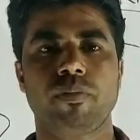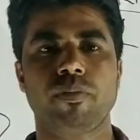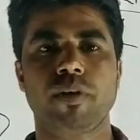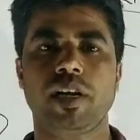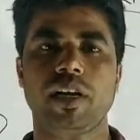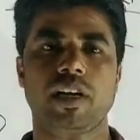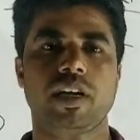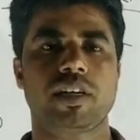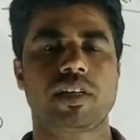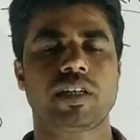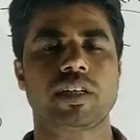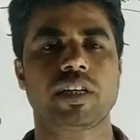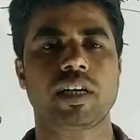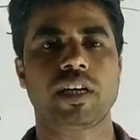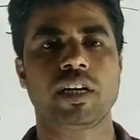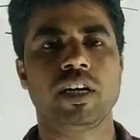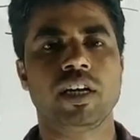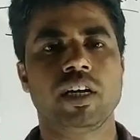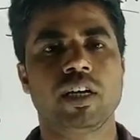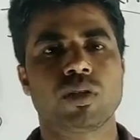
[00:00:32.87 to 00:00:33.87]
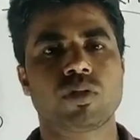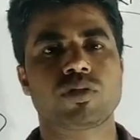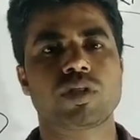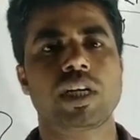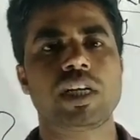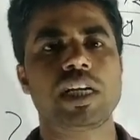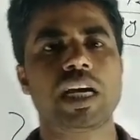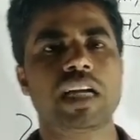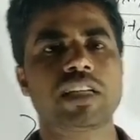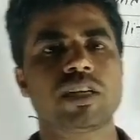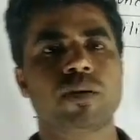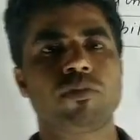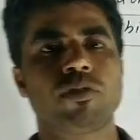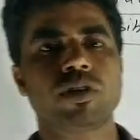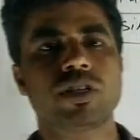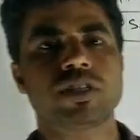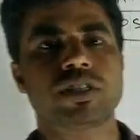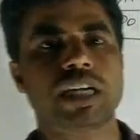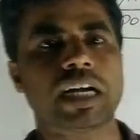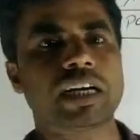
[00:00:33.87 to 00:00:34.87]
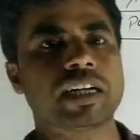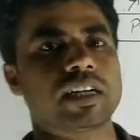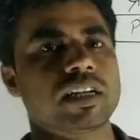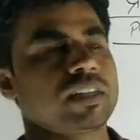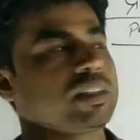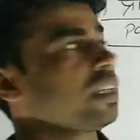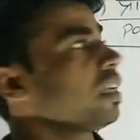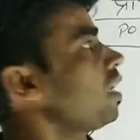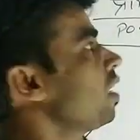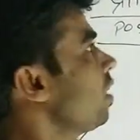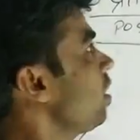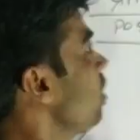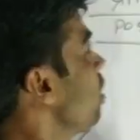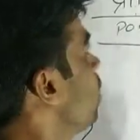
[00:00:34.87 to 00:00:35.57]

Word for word: मिलेगा ठीक है तो चलिए आज हम लोग स्टार्ट करते हैं